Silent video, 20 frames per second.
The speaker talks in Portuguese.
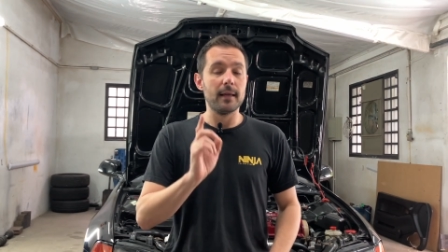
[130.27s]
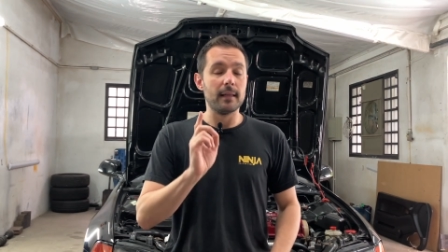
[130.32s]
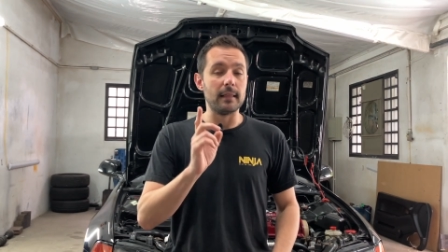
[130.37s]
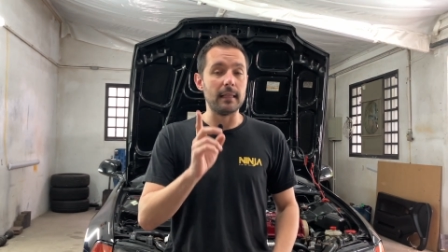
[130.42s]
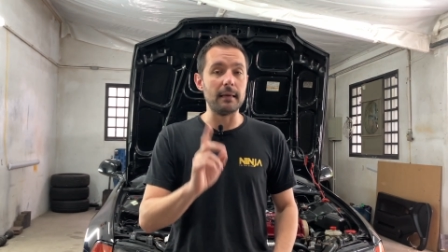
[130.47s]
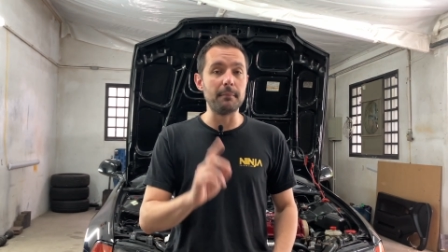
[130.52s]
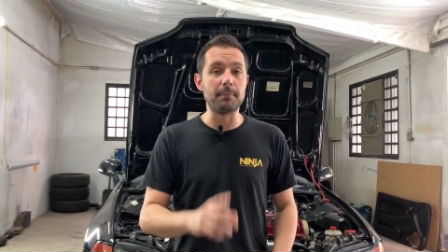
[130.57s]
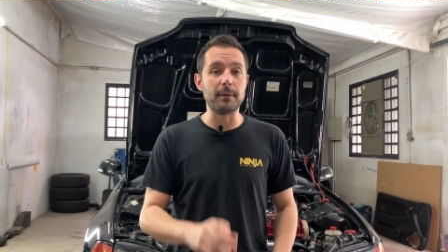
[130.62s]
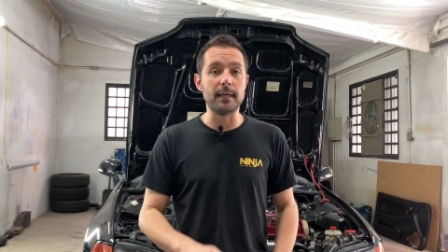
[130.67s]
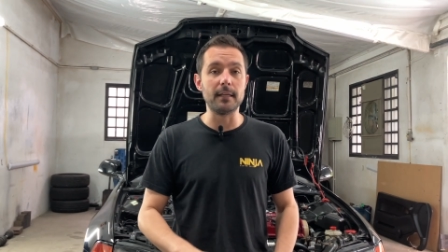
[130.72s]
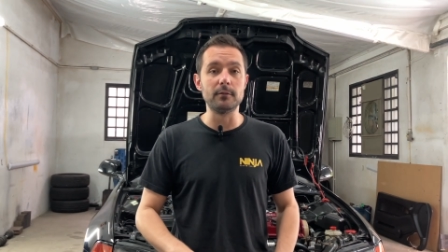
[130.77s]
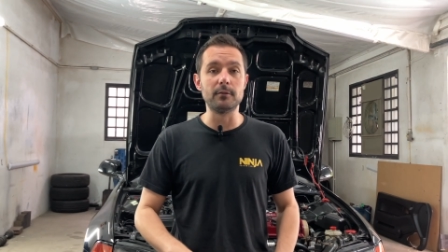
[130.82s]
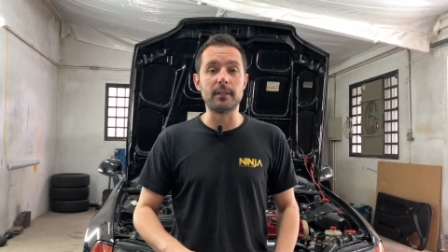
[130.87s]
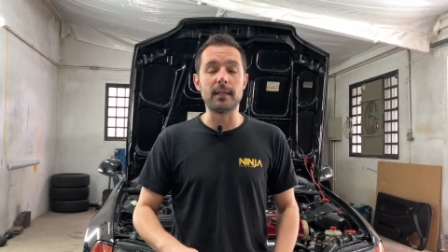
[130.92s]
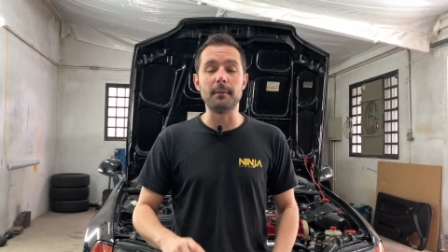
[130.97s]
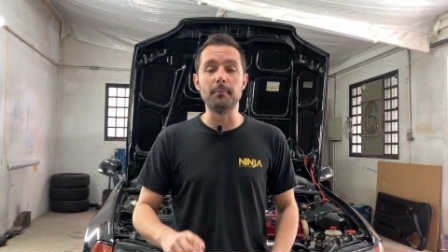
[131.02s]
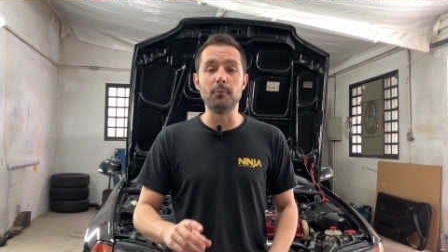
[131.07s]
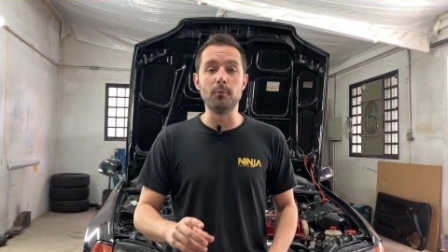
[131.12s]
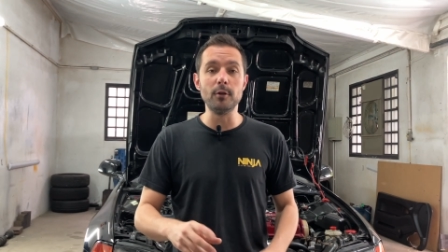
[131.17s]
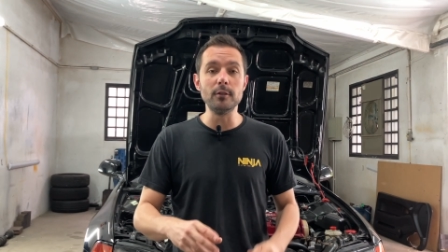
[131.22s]
Lembrando
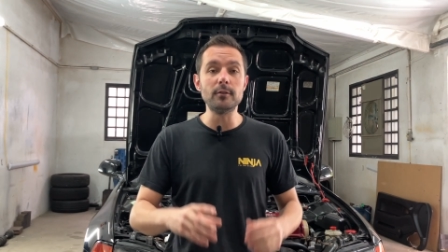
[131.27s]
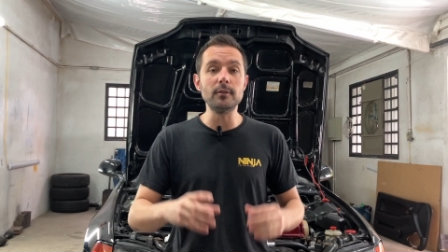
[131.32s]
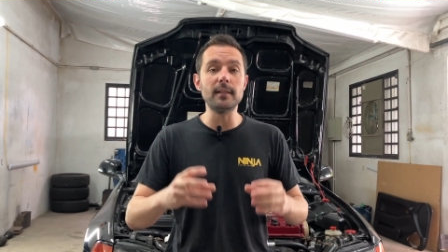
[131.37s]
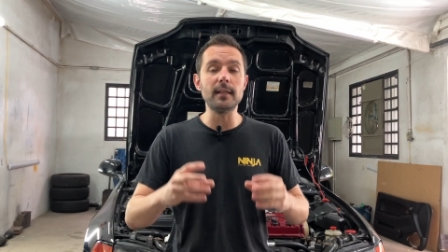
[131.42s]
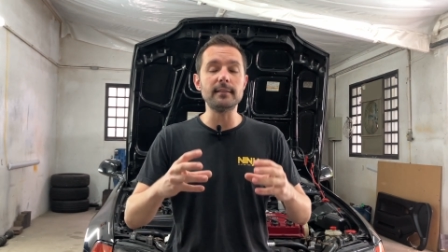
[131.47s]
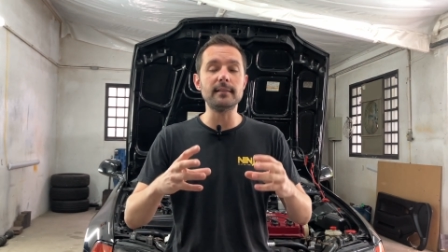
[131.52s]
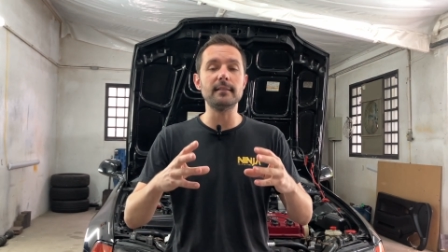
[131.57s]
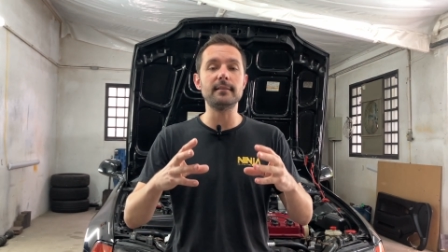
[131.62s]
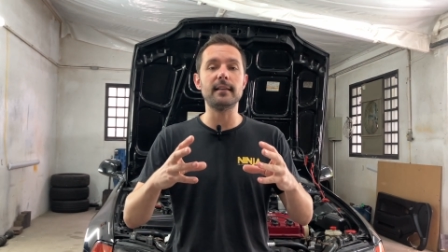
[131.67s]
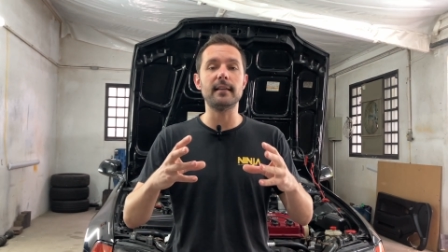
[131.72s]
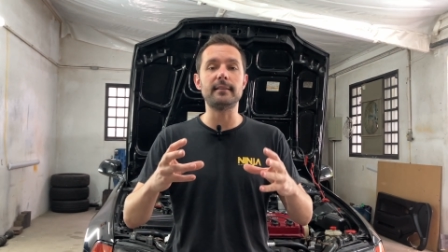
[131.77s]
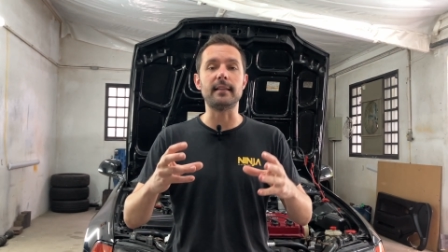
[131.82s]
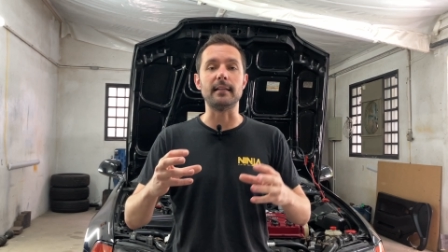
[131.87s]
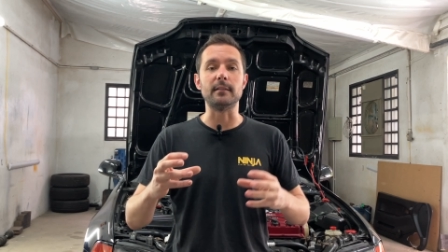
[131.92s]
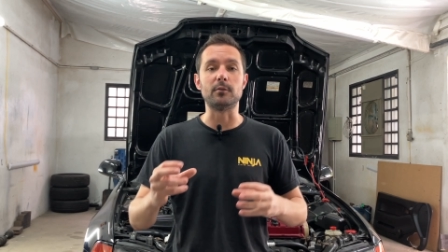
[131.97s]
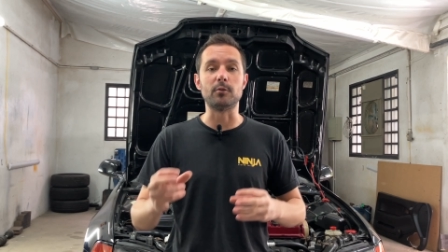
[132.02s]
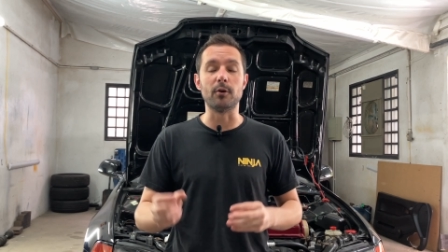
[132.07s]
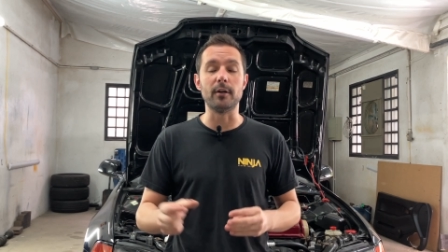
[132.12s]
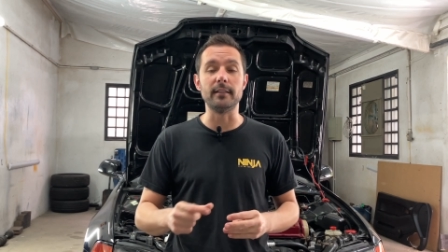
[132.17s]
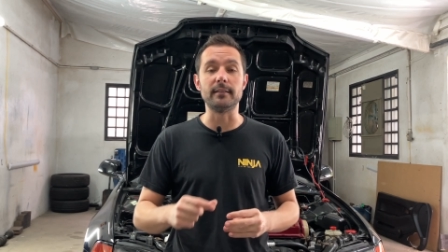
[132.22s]
que muitos desses
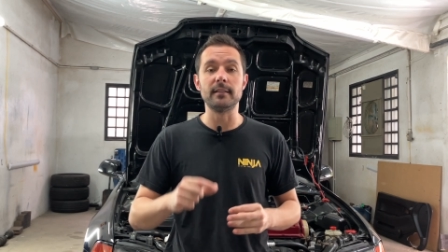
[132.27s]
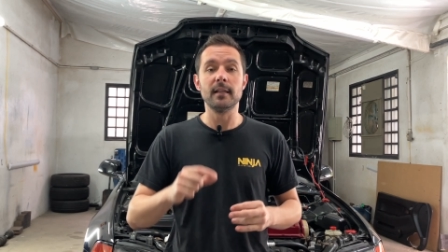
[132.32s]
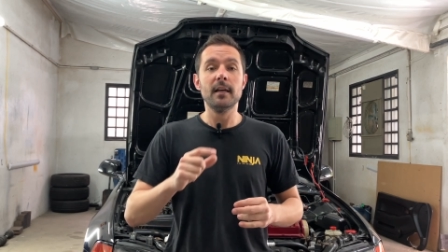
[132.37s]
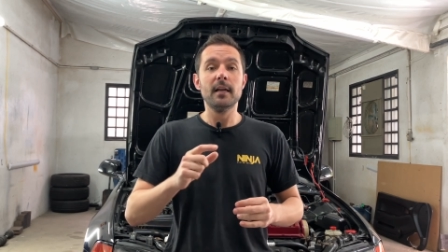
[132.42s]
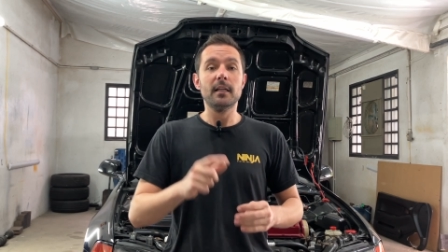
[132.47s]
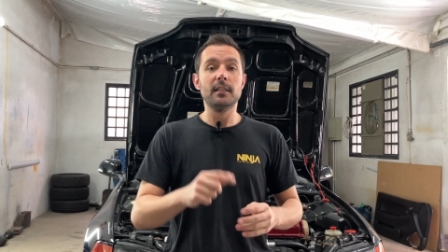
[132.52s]
retentores